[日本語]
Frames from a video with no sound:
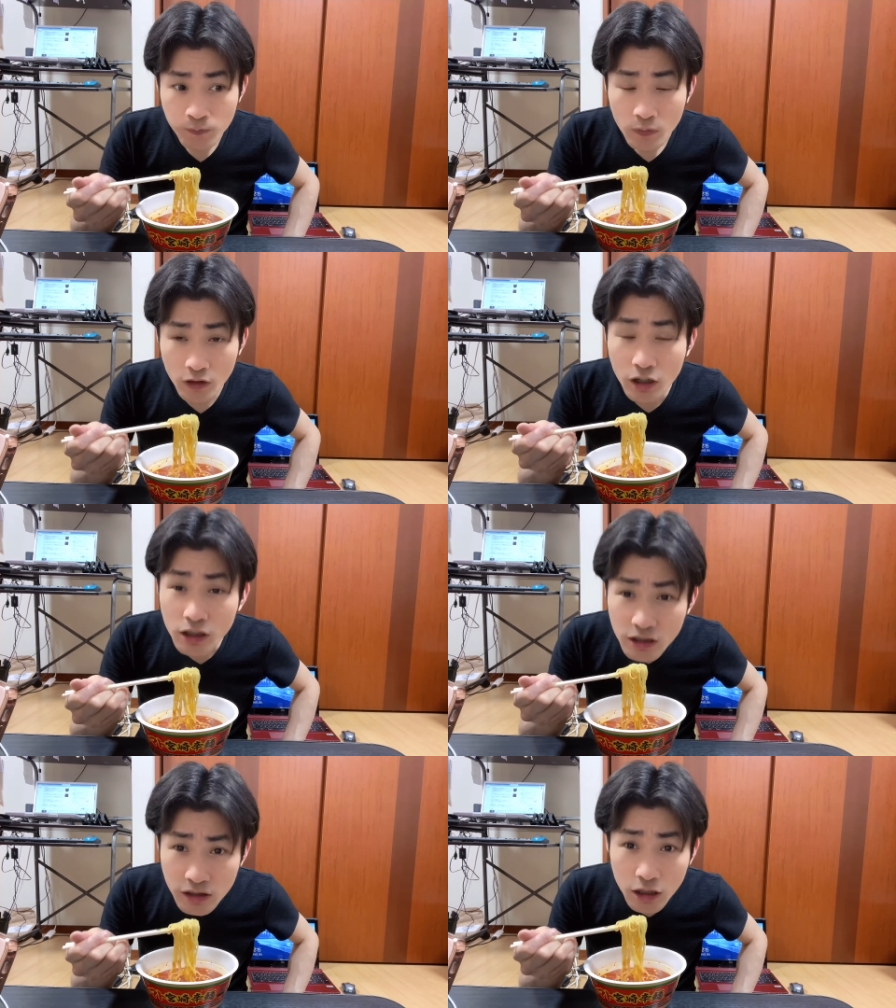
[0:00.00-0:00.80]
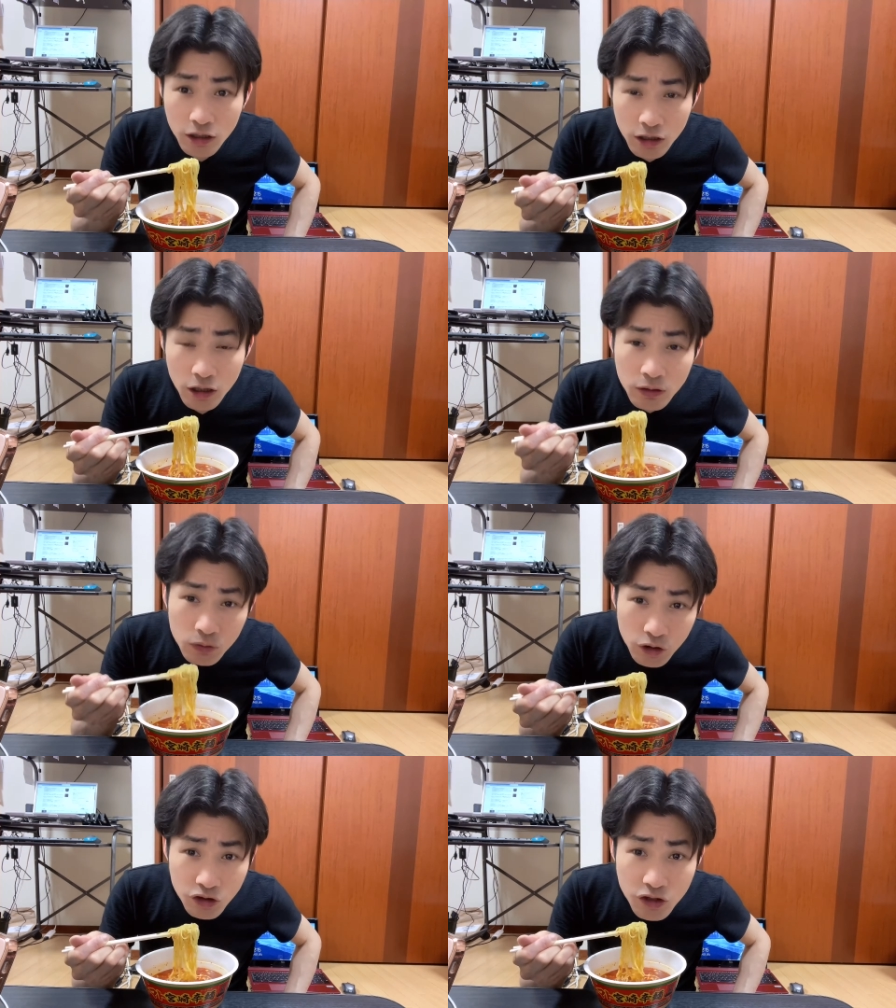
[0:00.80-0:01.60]
で、辛さはね、なん
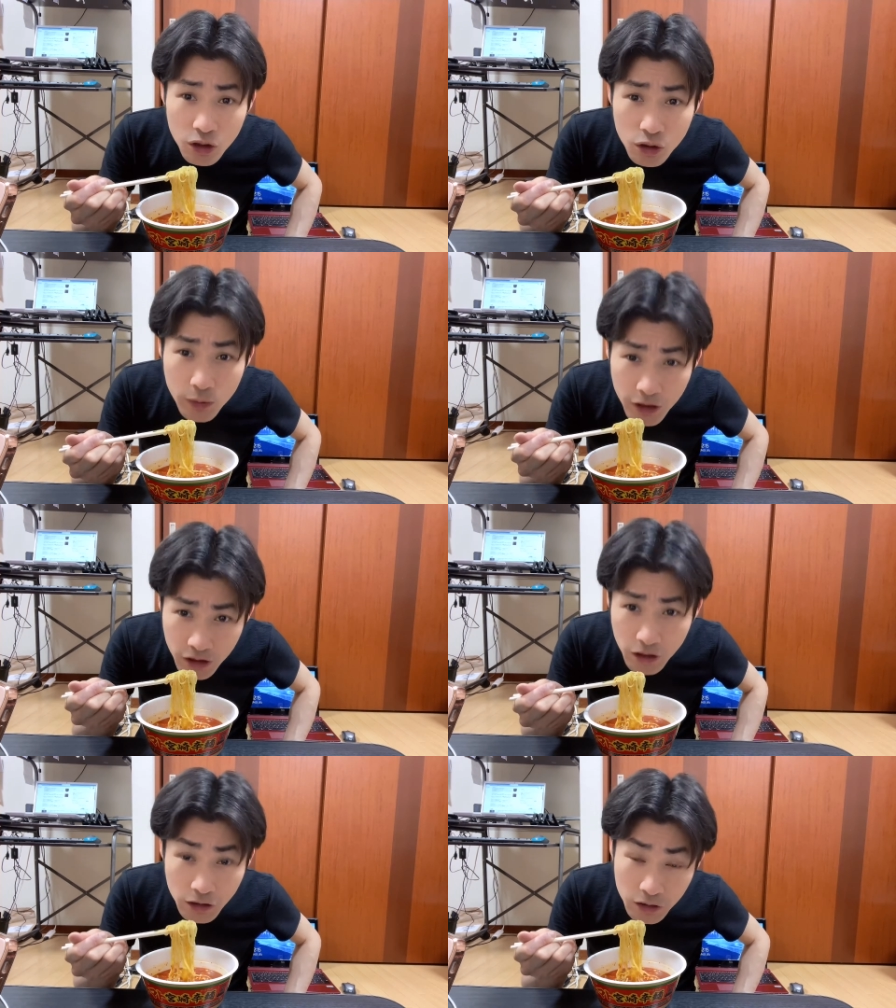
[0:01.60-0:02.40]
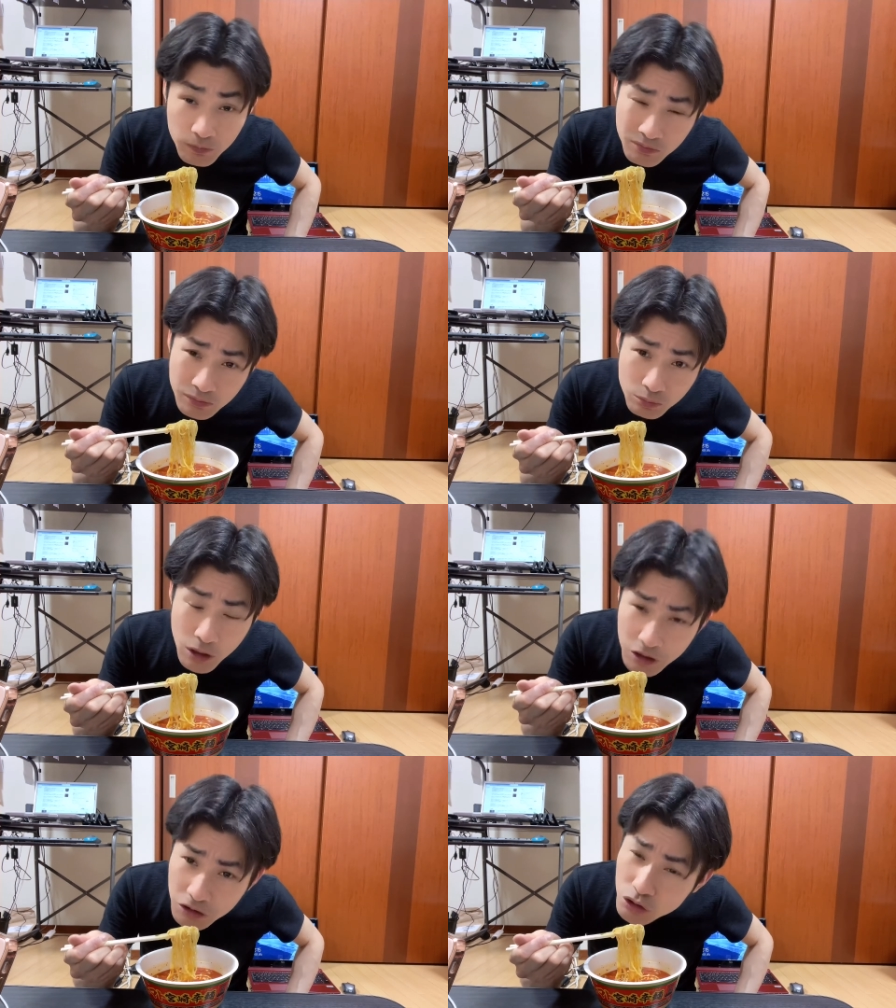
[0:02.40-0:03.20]
とね、0倍から、
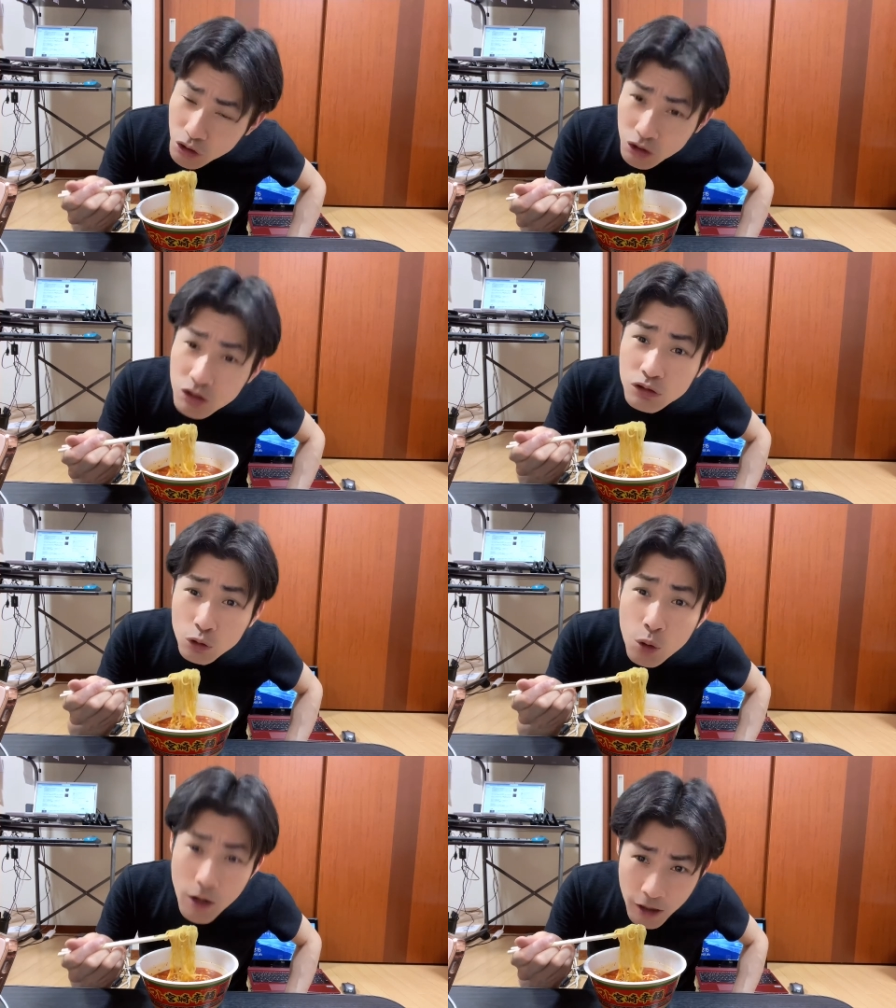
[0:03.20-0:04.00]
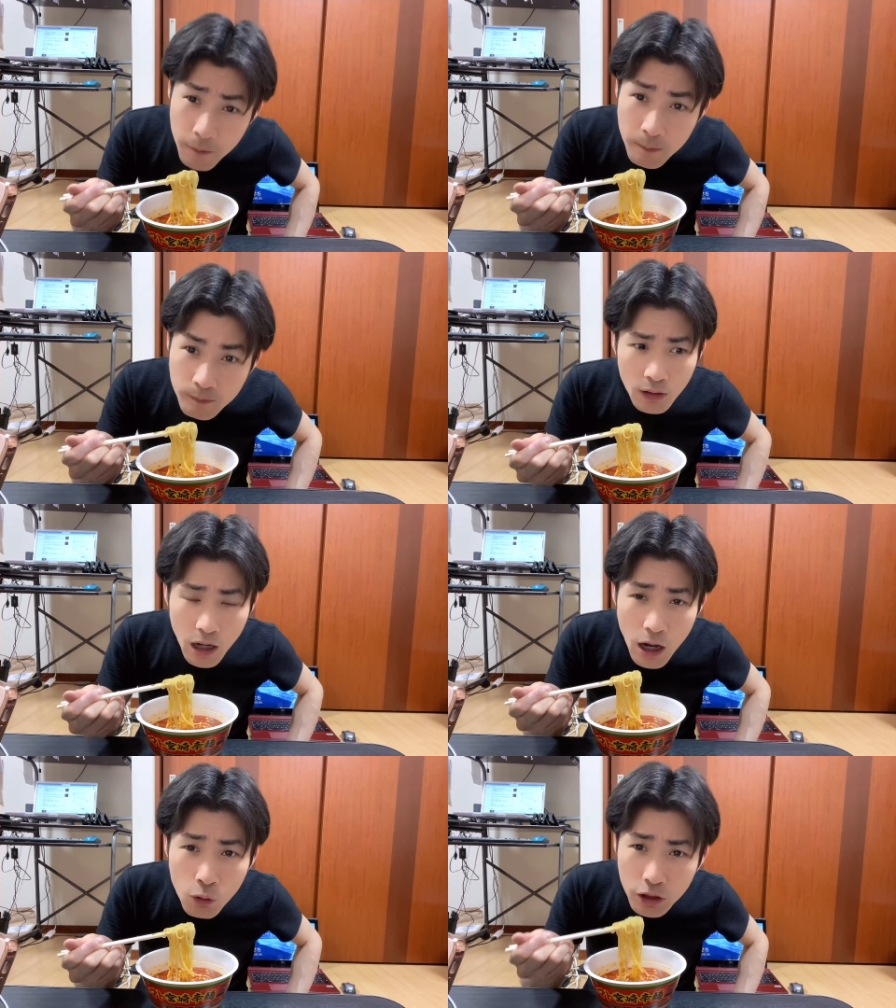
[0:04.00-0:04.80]
マックスで25倍
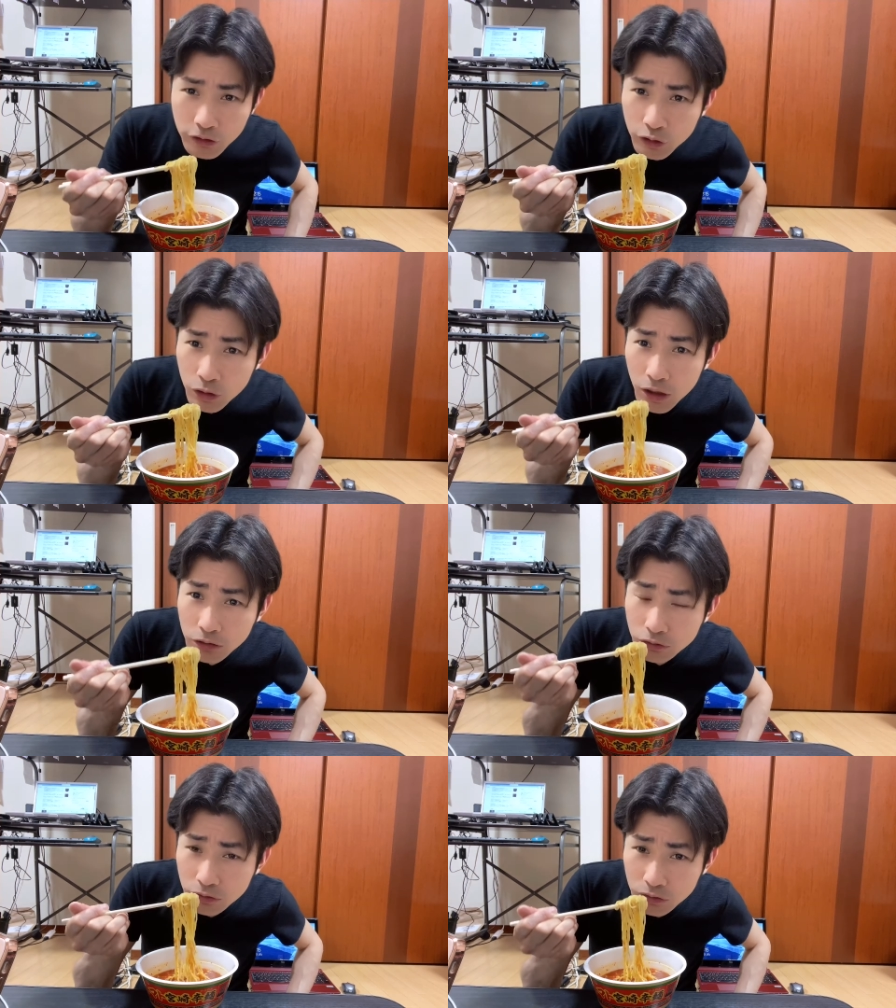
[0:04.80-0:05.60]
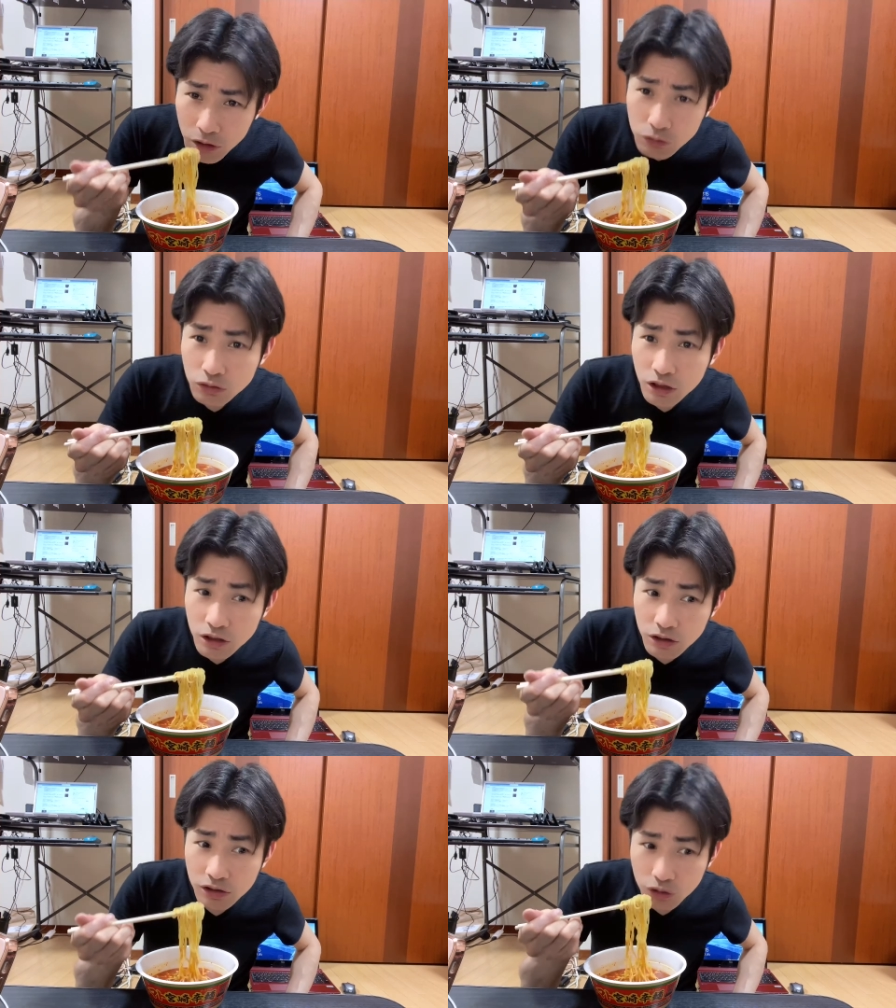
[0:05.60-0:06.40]
アホかって言いたくなるぐらいなん
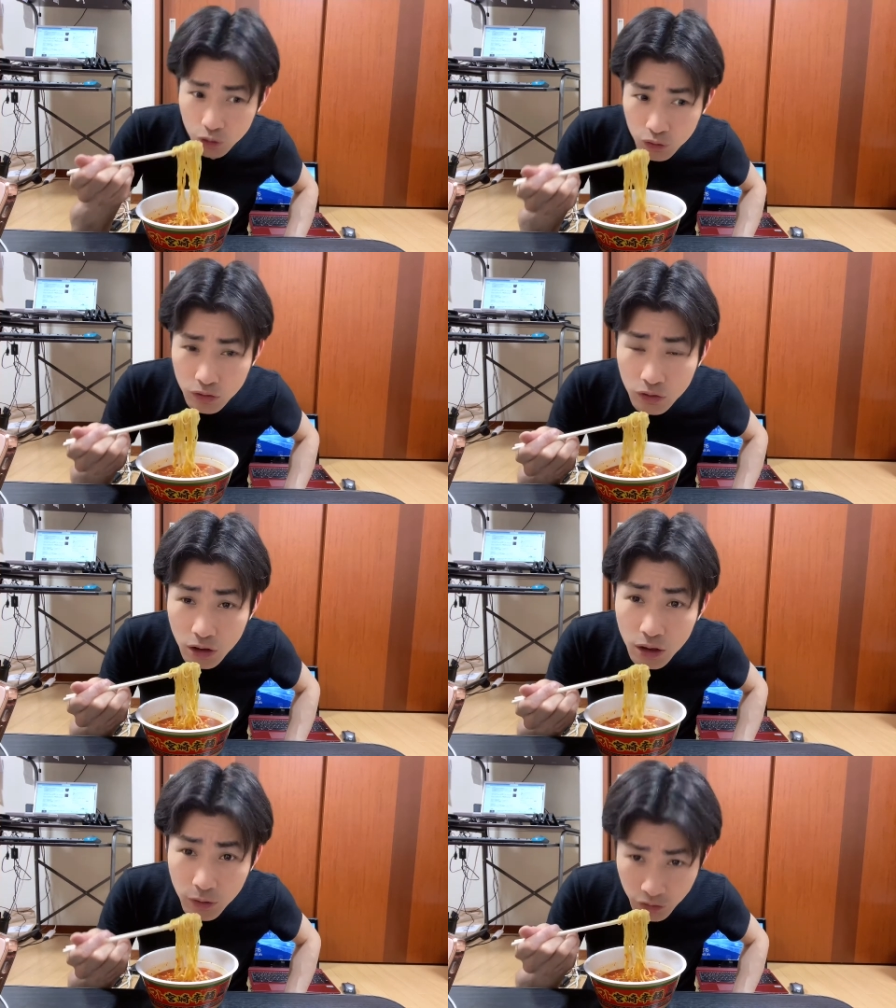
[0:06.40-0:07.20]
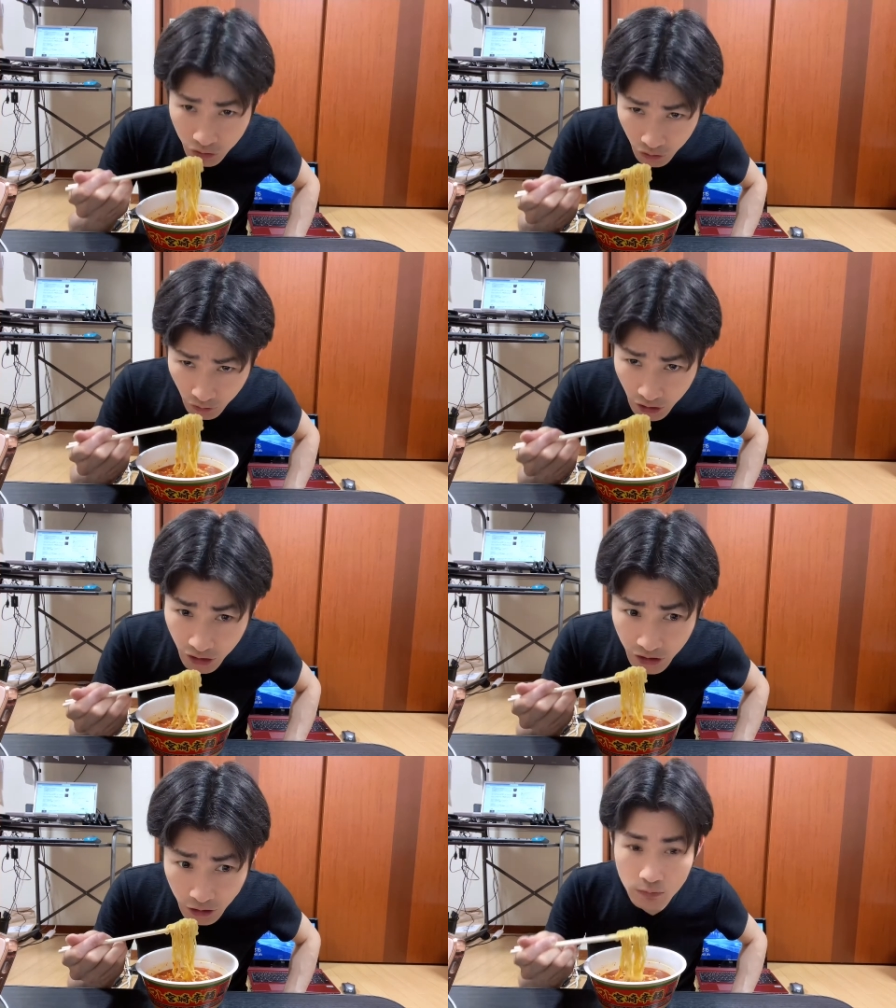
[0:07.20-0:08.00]
ですけど、選べるんですよ、辛
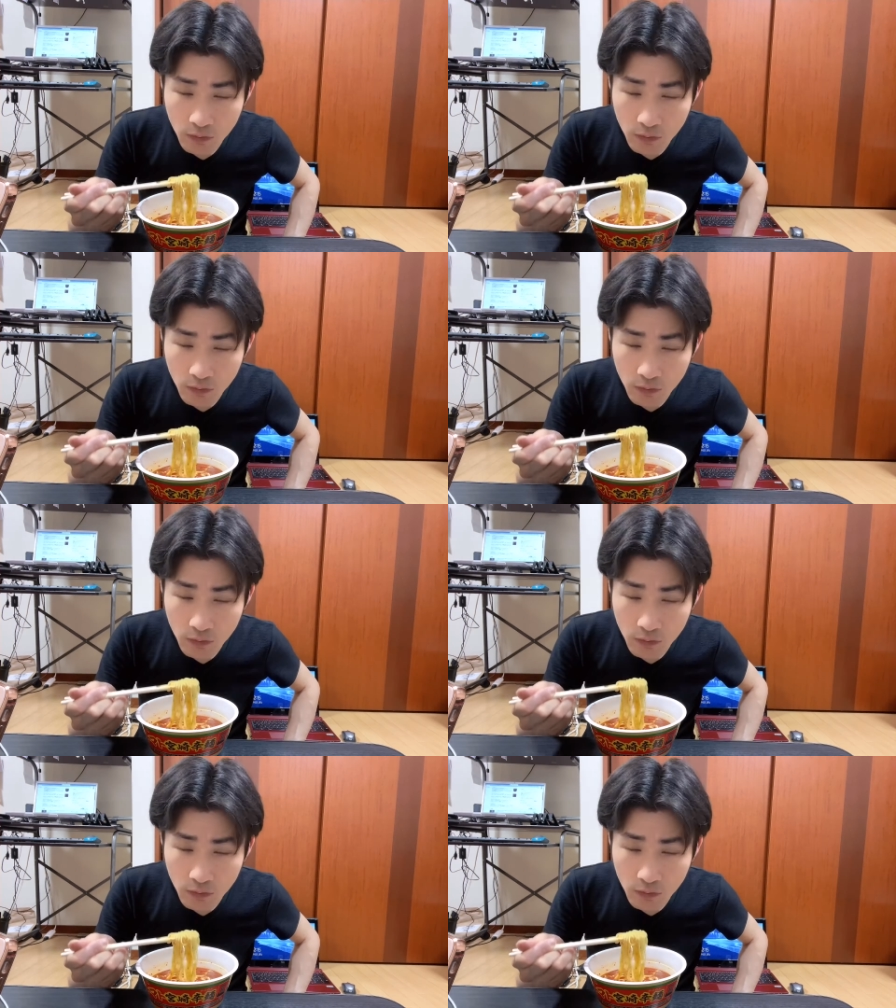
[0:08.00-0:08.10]
さ。